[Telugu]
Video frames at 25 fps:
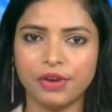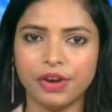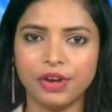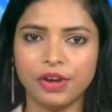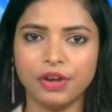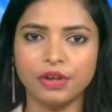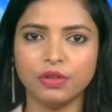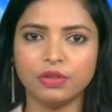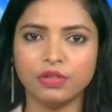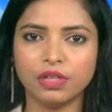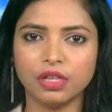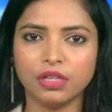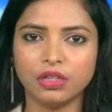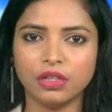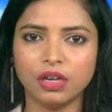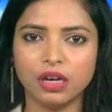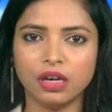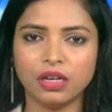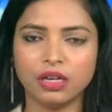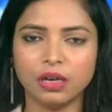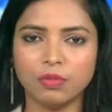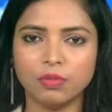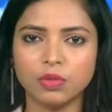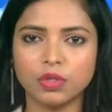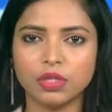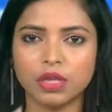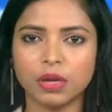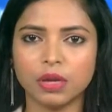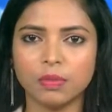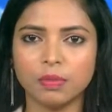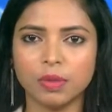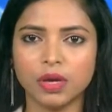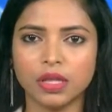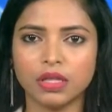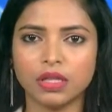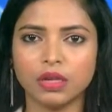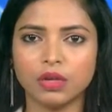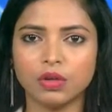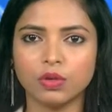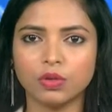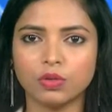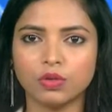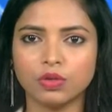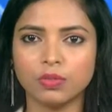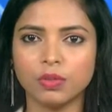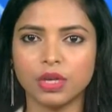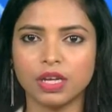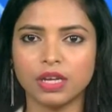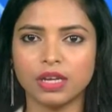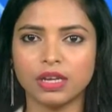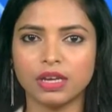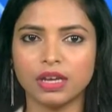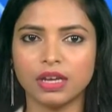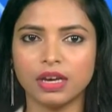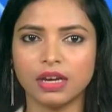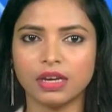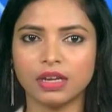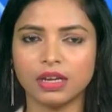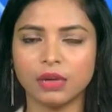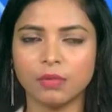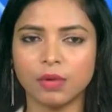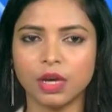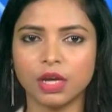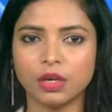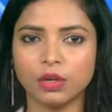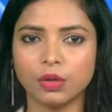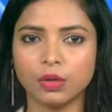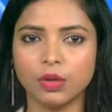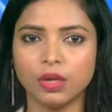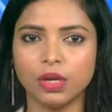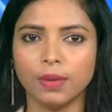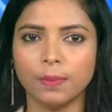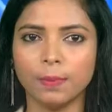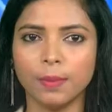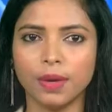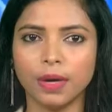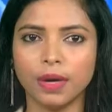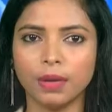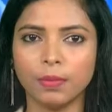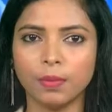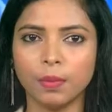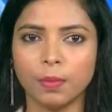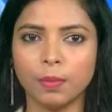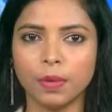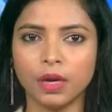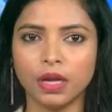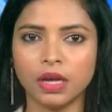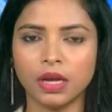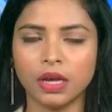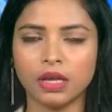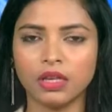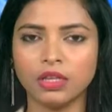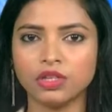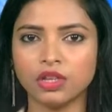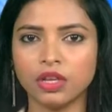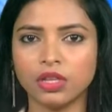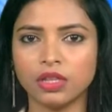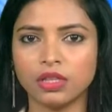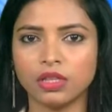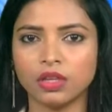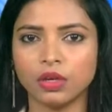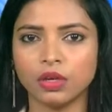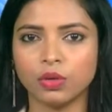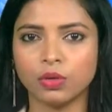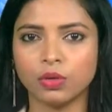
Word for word: రెండు చేతుల డబ్బు సంపాదన రుచి మరిగిన అక్రమార్కులు ఇబ్బడి ముబ్బడిగా నిషేధిత